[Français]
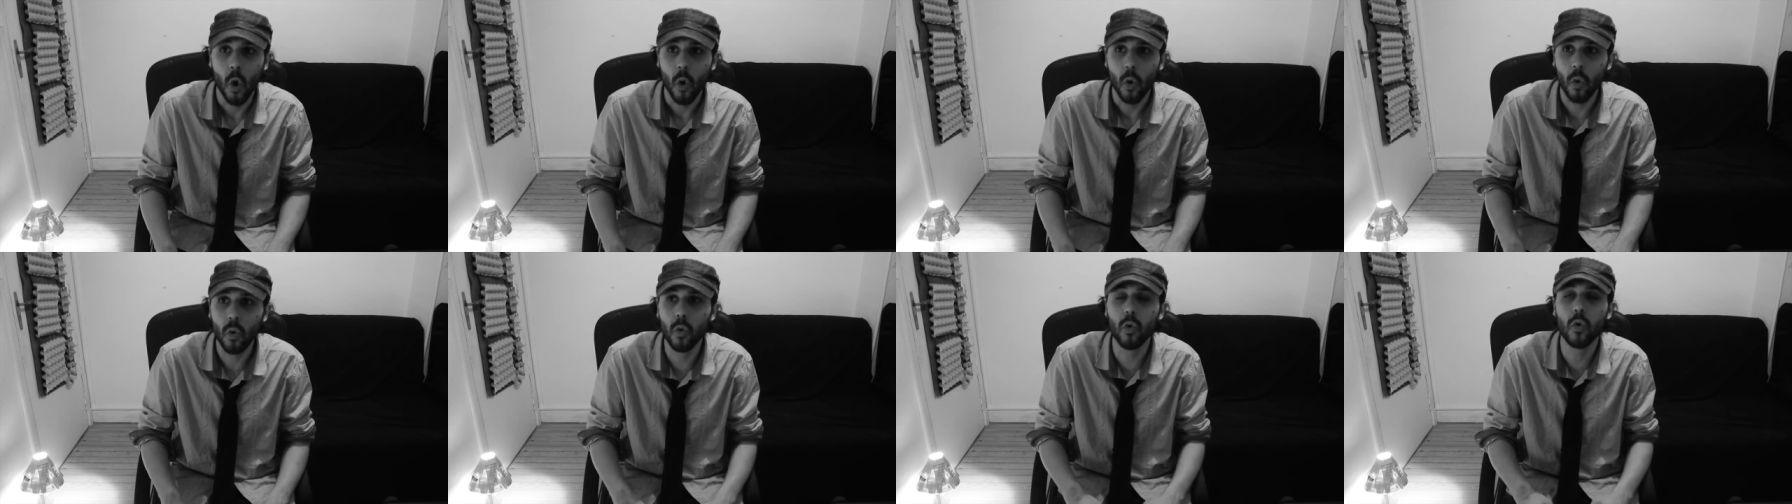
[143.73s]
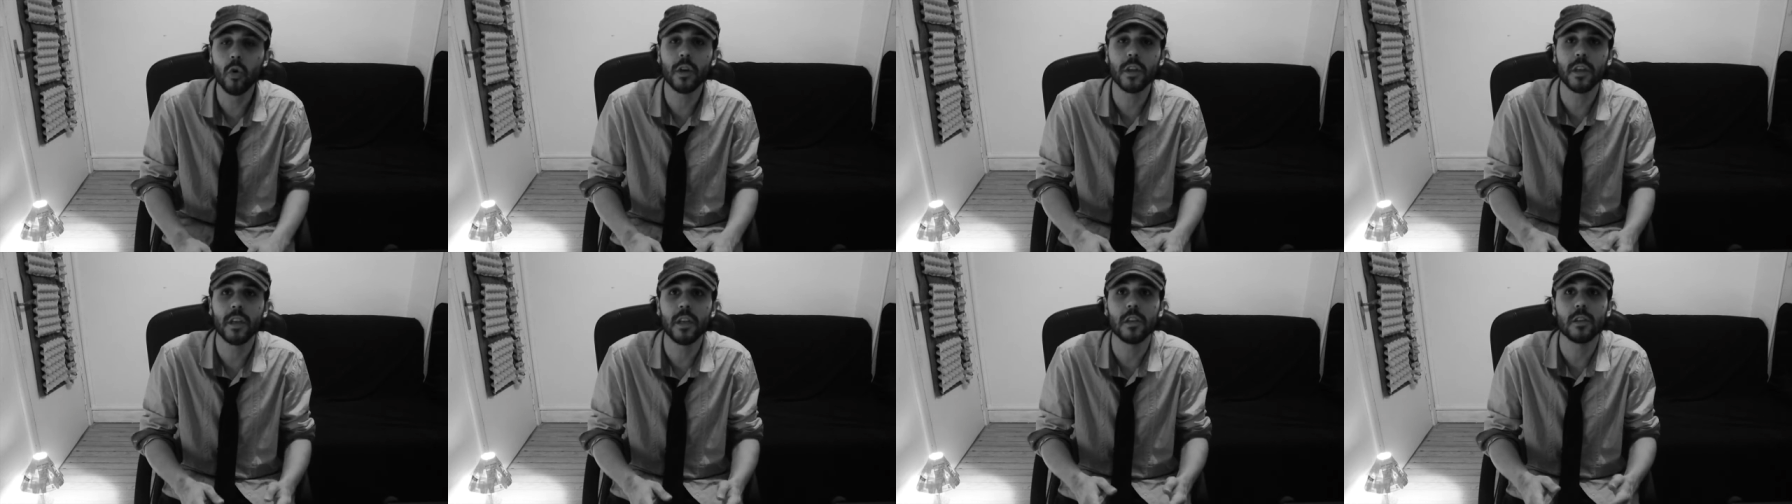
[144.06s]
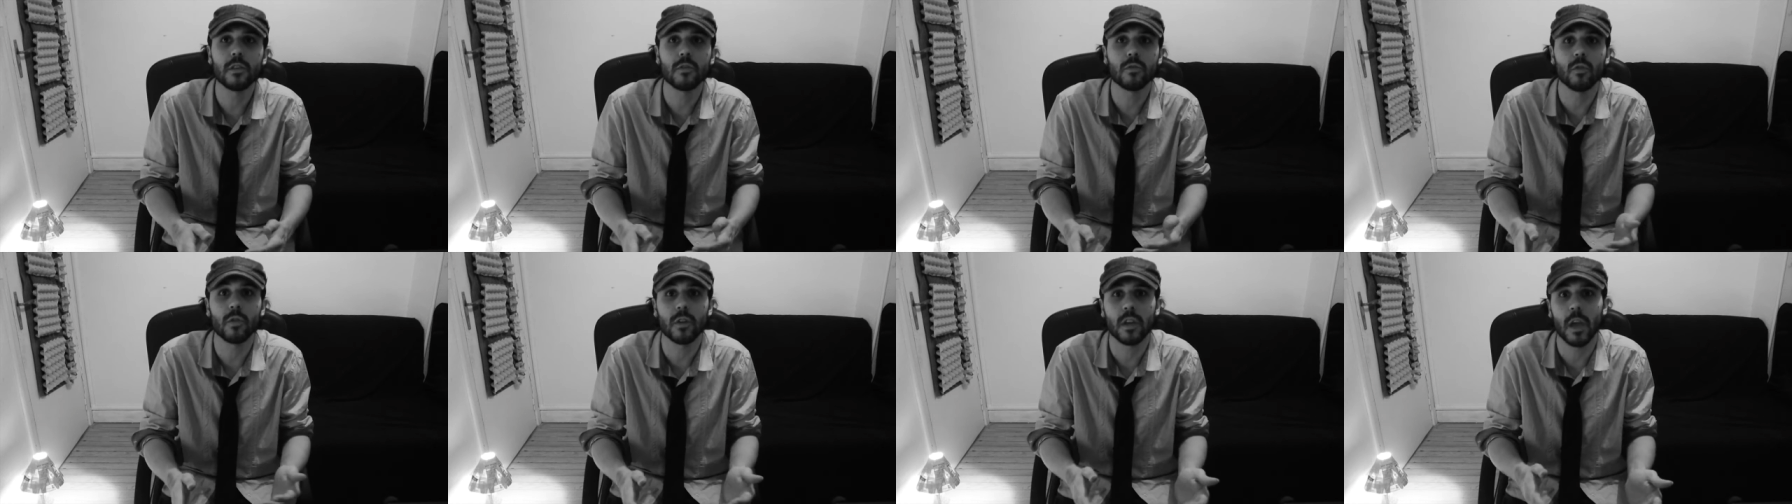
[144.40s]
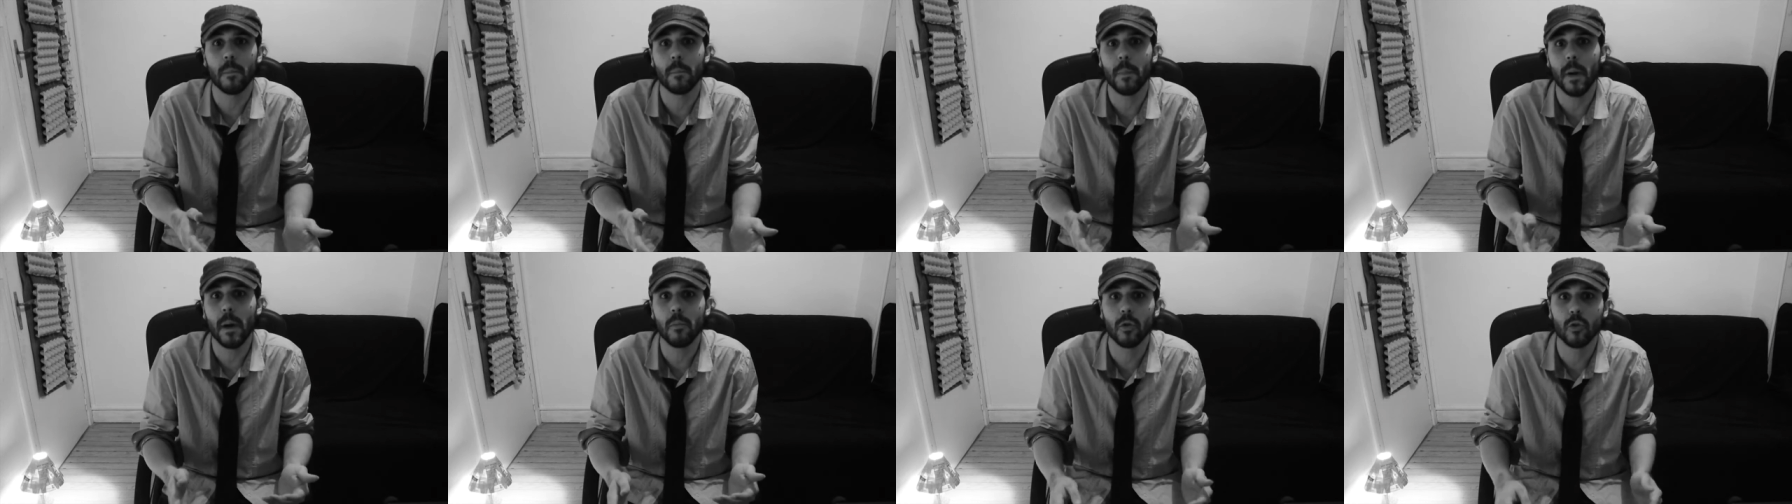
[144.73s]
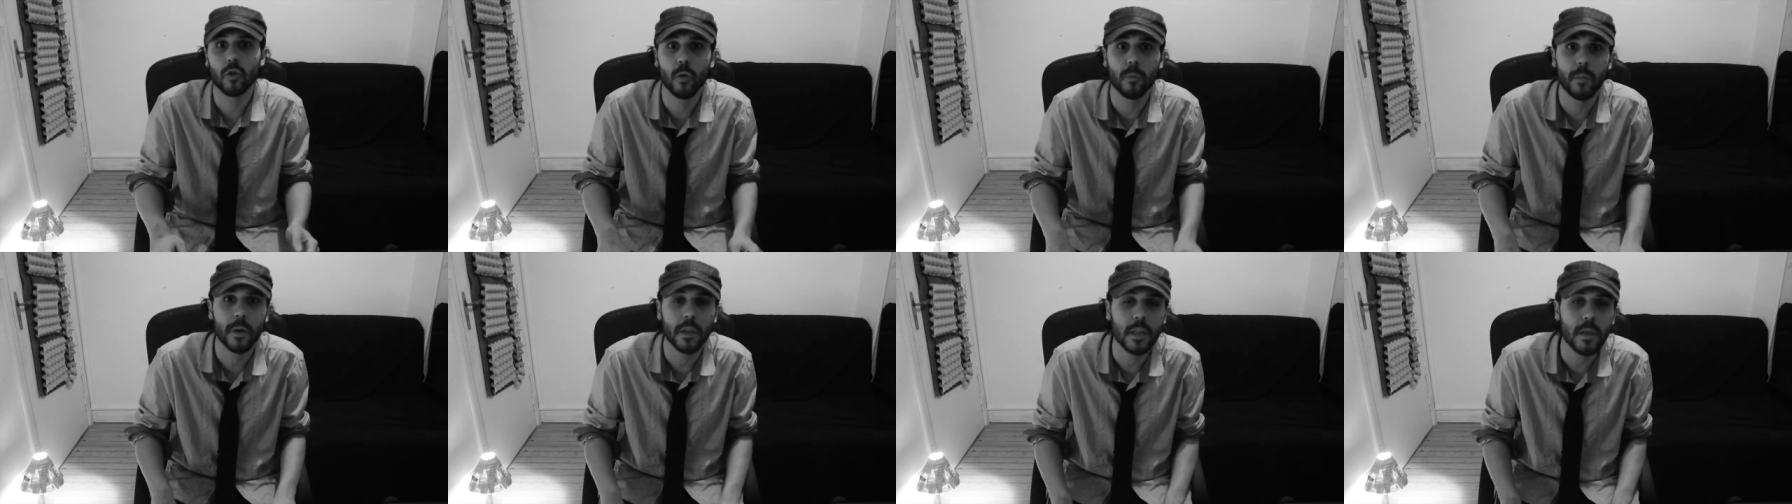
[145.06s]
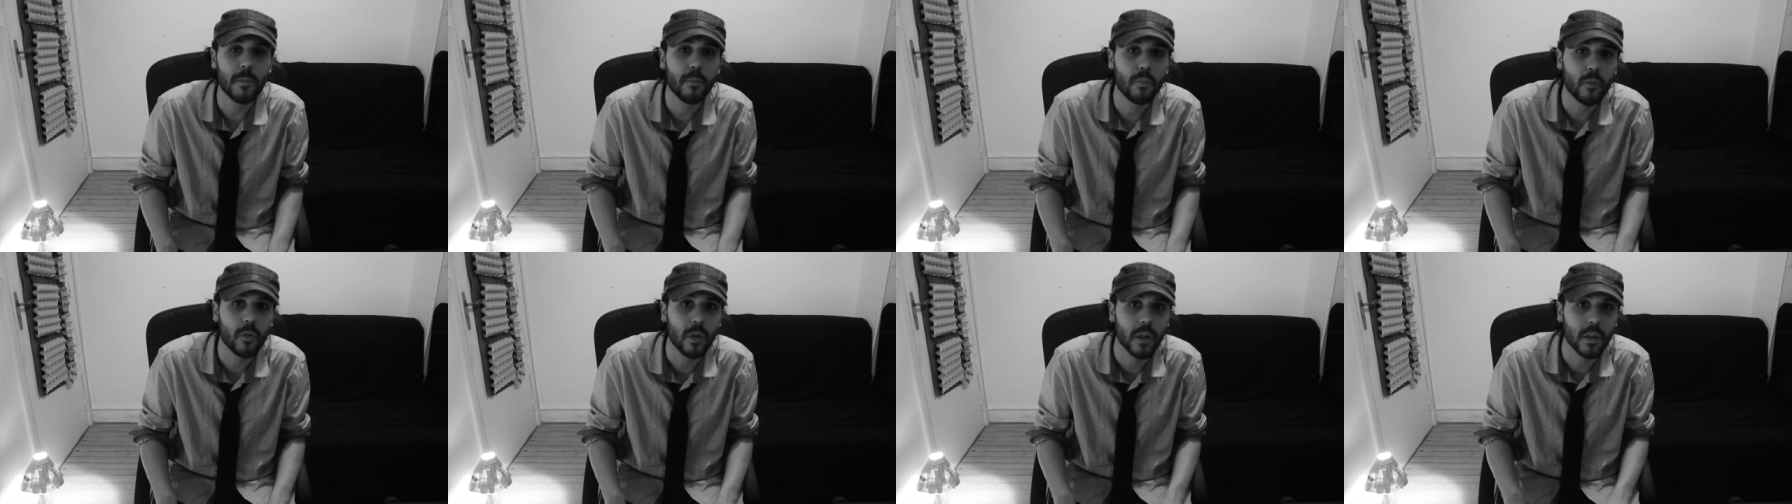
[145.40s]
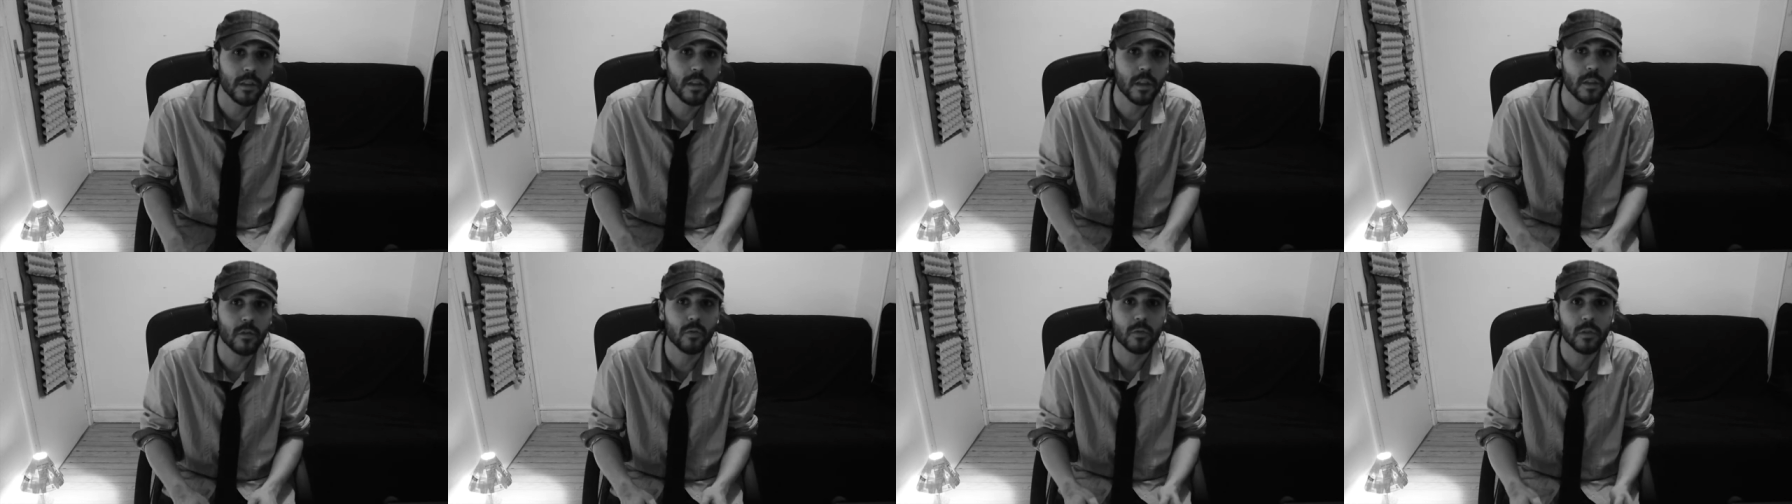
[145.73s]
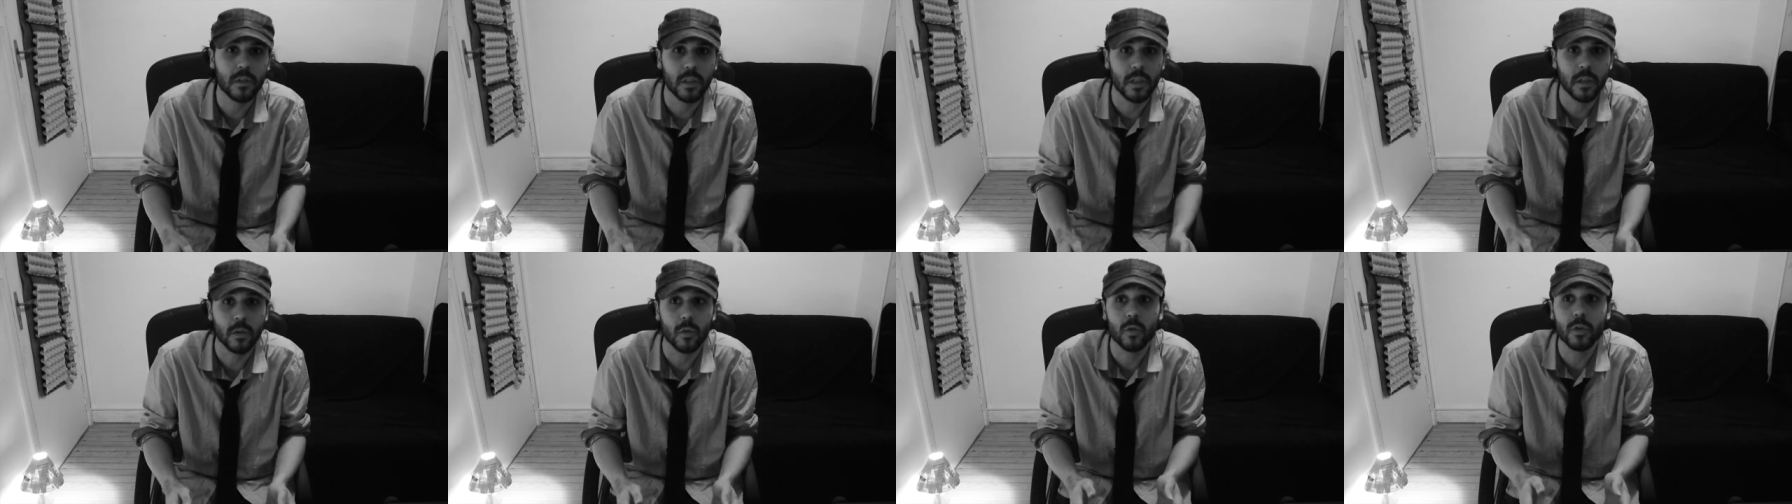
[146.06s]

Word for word: ou qu'ils sont capables de manipuler des outils